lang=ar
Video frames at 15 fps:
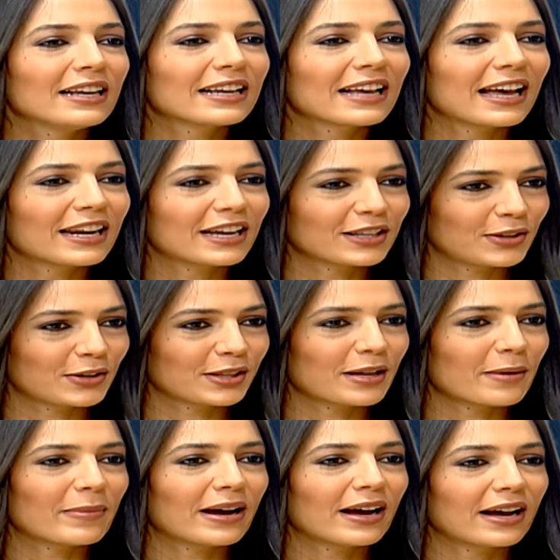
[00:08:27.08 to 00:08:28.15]
الكاركتر
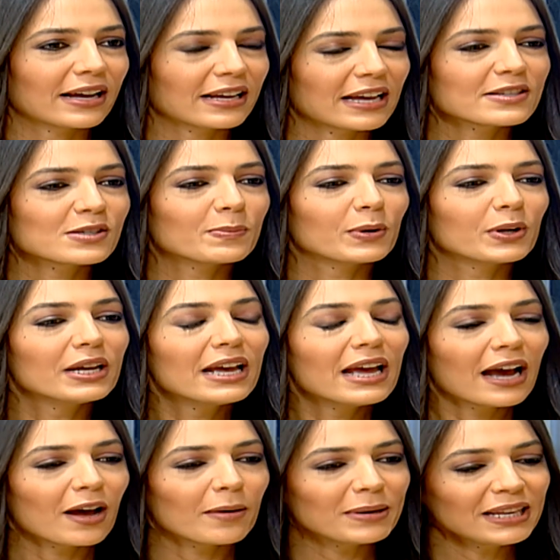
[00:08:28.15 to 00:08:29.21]
تبع كاسبر،
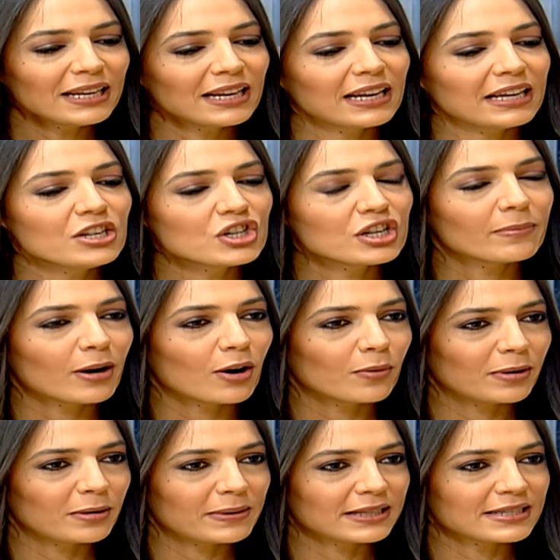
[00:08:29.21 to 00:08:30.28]
خبرينا العيشة معه
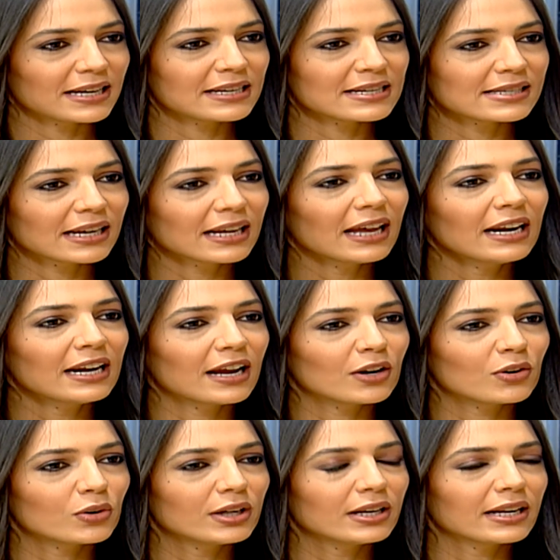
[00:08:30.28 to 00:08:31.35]
بالبيت، يعني ذكرنا
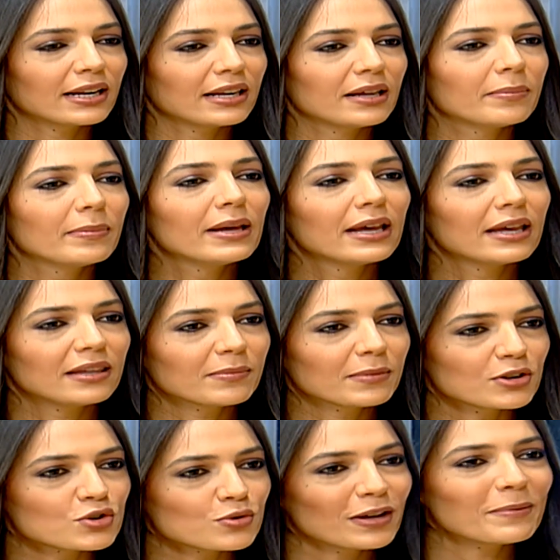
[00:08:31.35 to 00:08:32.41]
انه هن كلاب
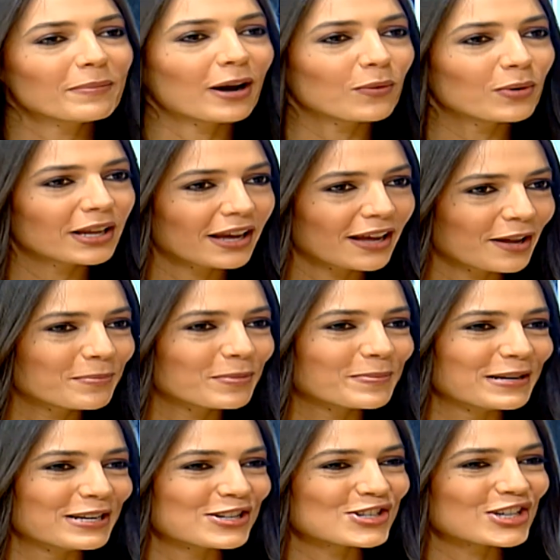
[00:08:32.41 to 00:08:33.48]
يمكن شوي معقولة يخربوا
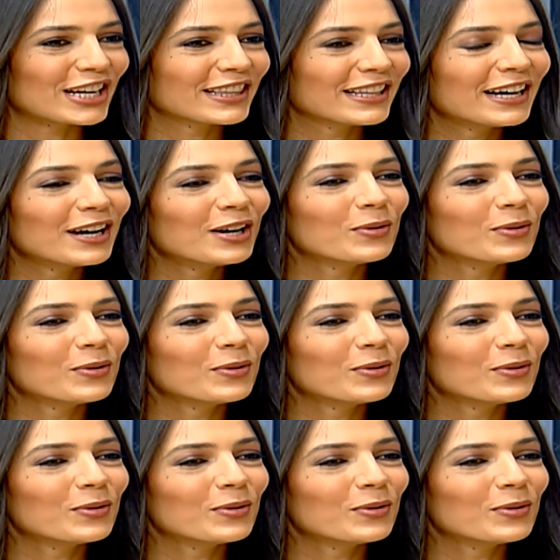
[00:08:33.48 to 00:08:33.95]
بالجاردان